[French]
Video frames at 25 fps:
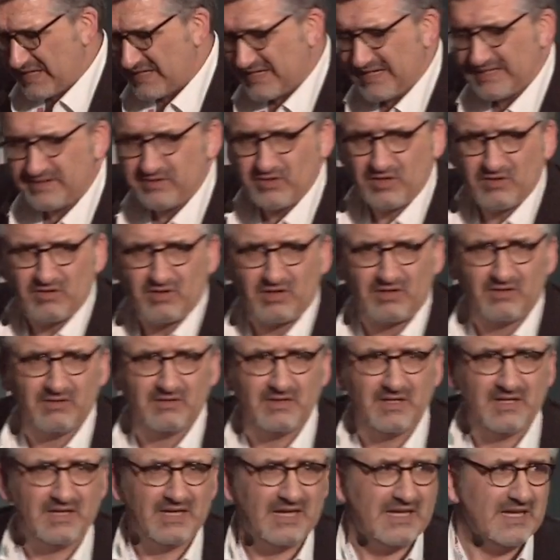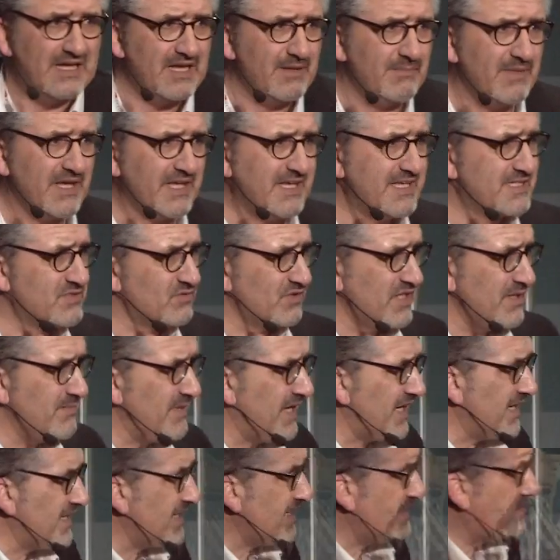cadors. Les mecs, ils ont
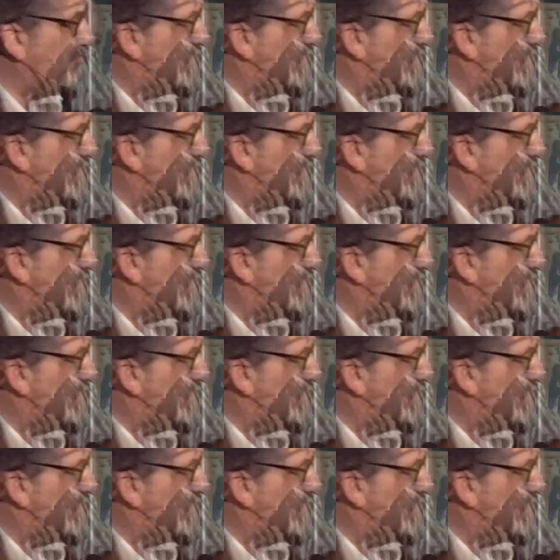démarré, ou